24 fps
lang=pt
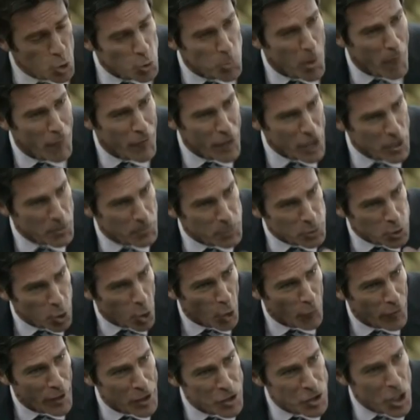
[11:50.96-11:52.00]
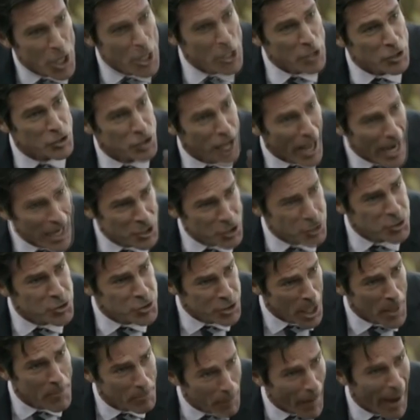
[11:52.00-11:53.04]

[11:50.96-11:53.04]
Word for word: De uma vez por todas, deixe-nos em